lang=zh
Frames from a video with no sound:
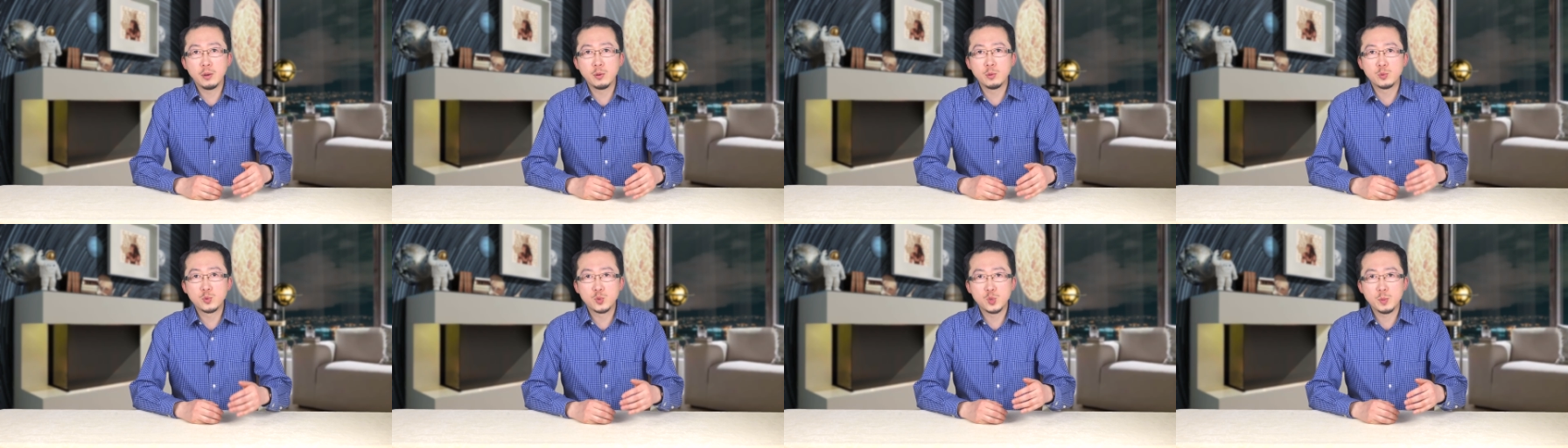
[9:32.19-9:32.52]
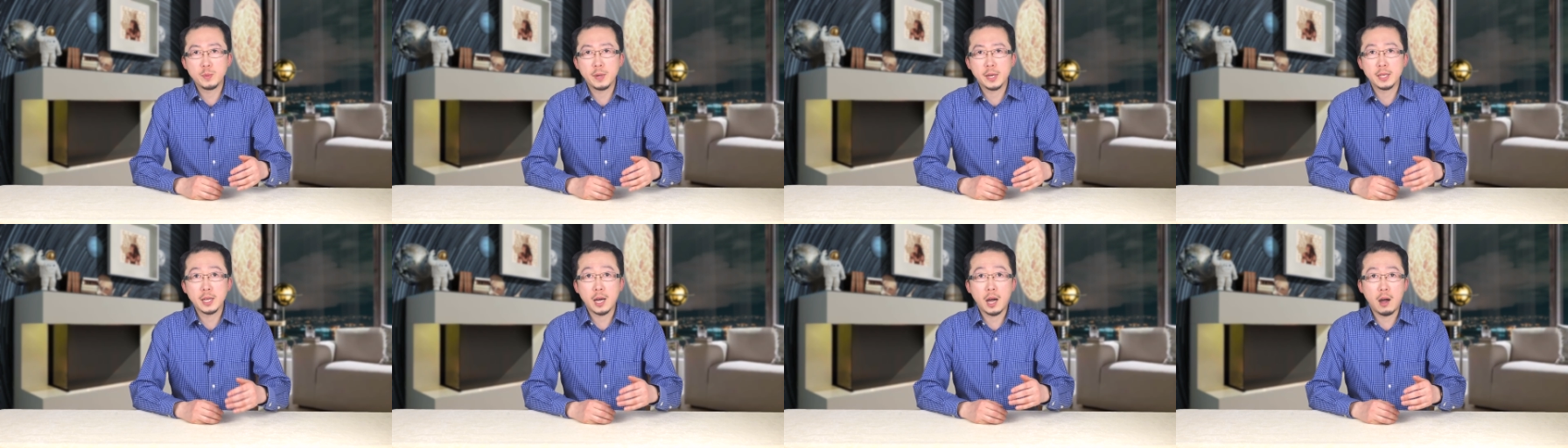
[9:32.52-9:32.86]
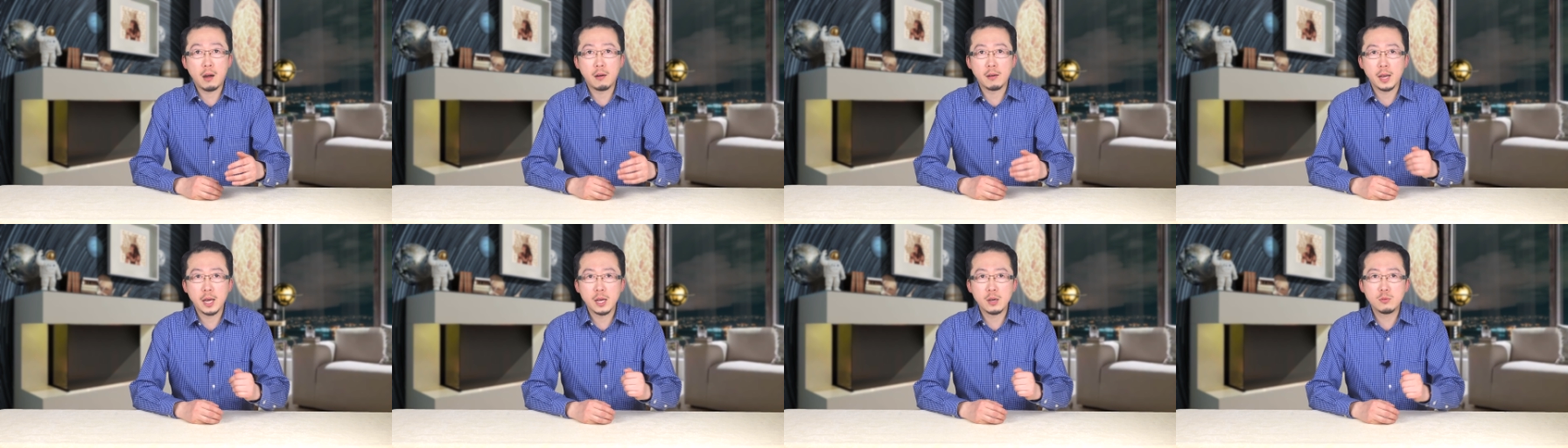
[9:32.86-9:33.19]
友举办的
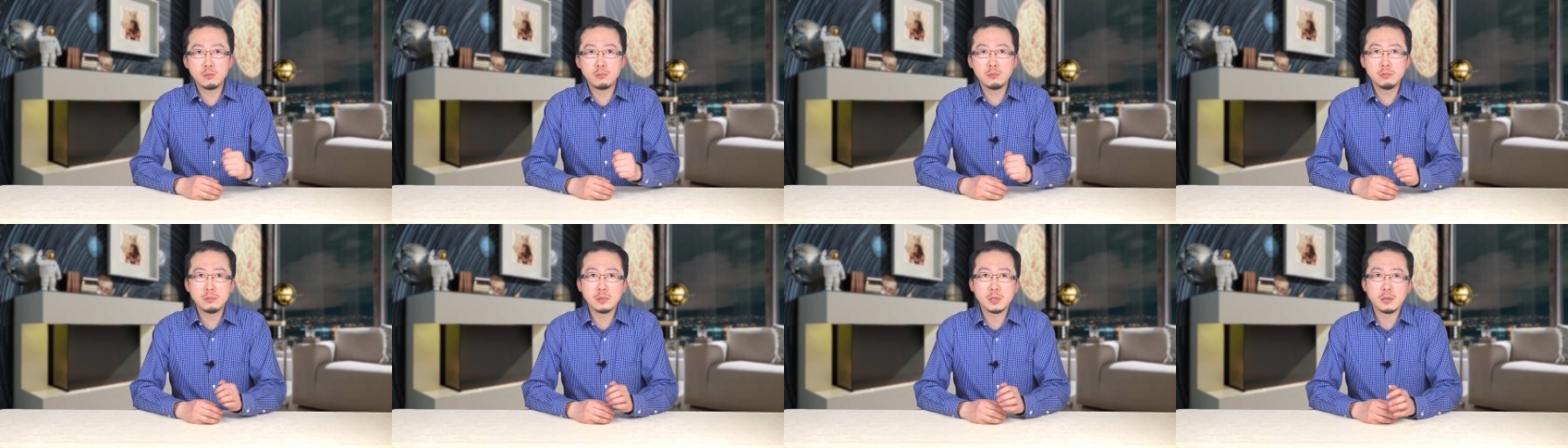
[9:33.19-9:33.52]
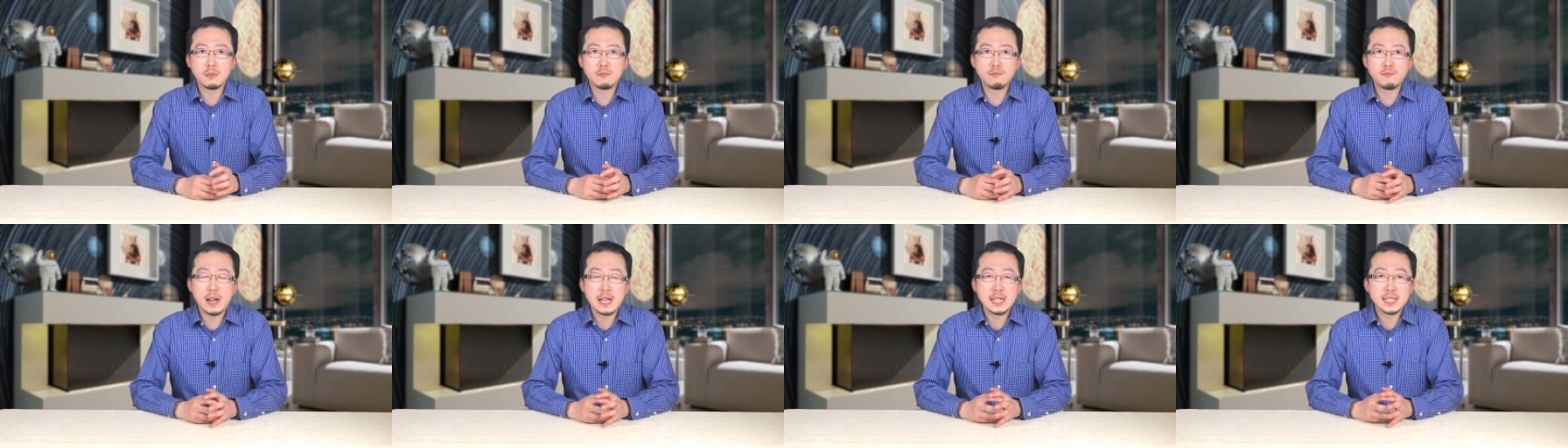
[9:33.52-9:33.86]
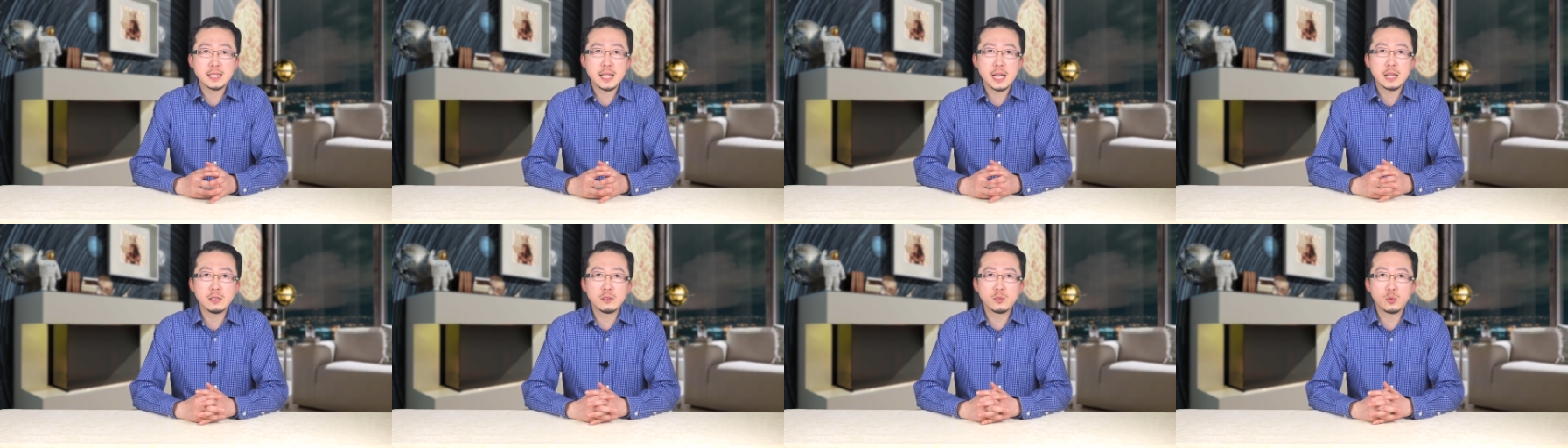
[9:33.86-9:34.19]
好莱坞的晚
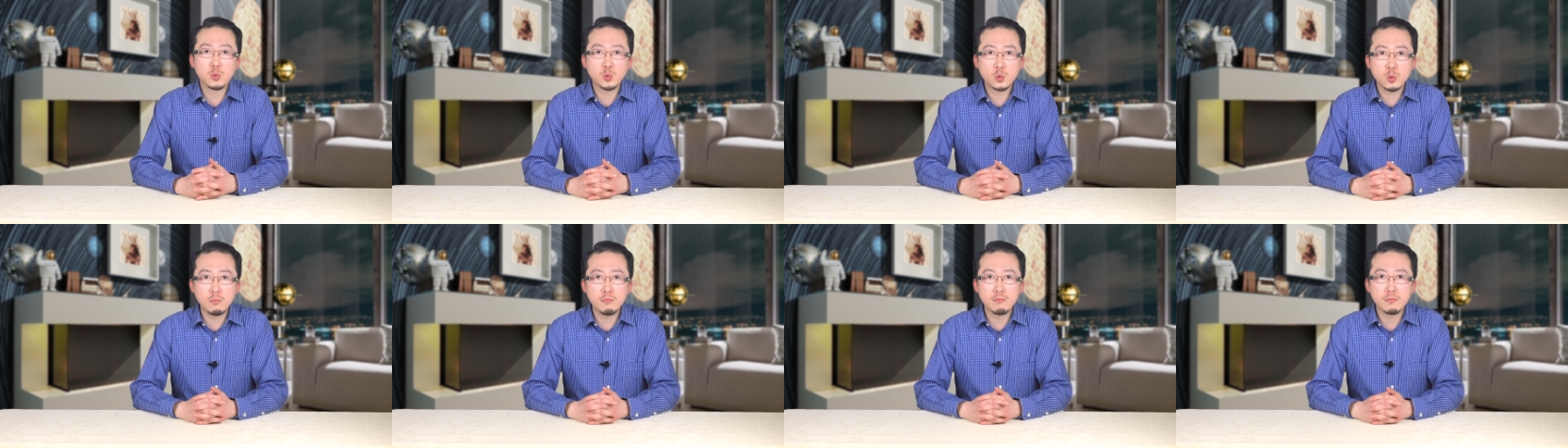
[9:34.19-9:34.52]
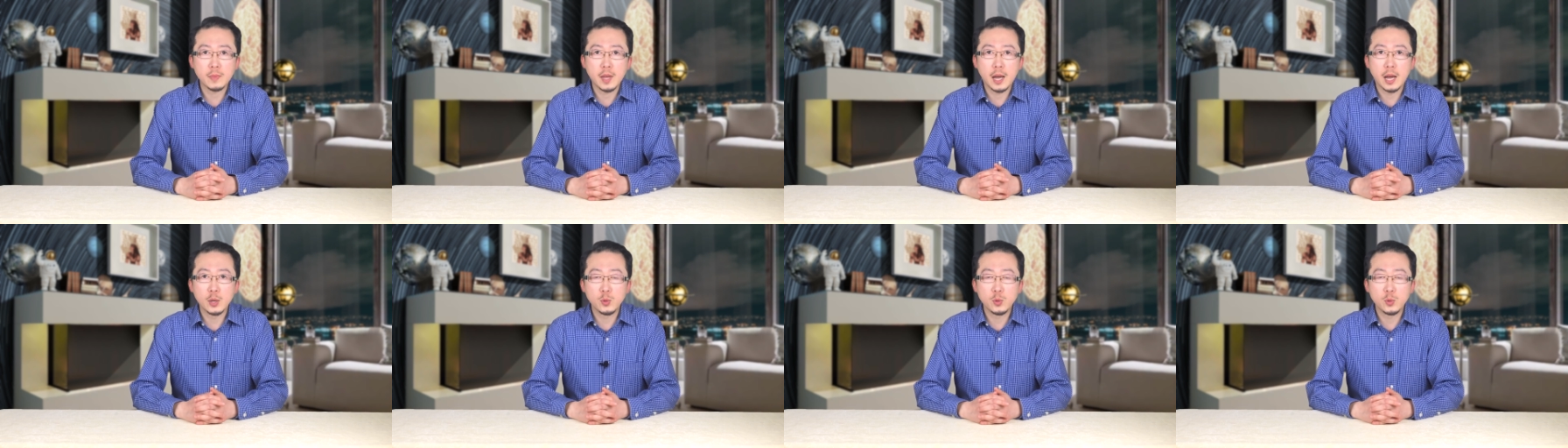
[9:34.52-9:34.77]
餐途中啊，